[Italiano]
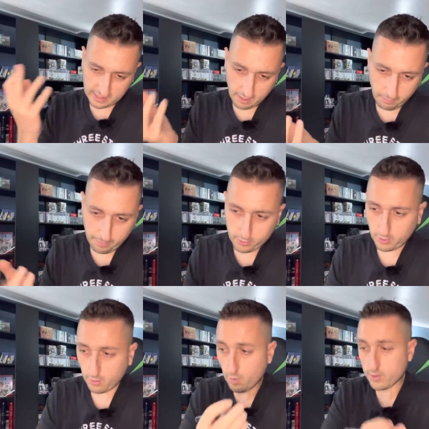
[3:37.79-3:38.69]
il
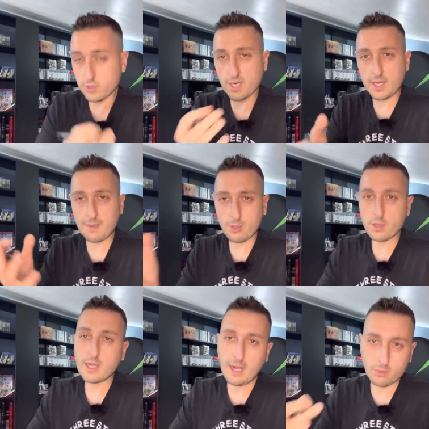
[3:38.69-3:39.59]
polpettone, quando sarà chiamato
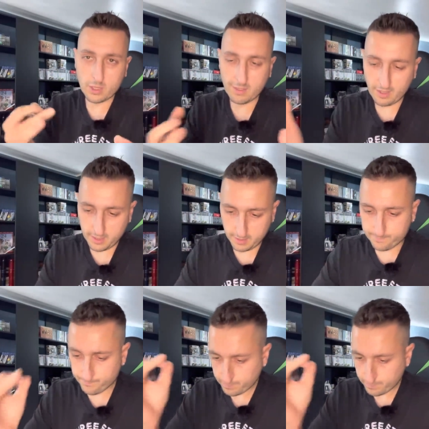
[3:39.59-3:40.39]
in causa di valere.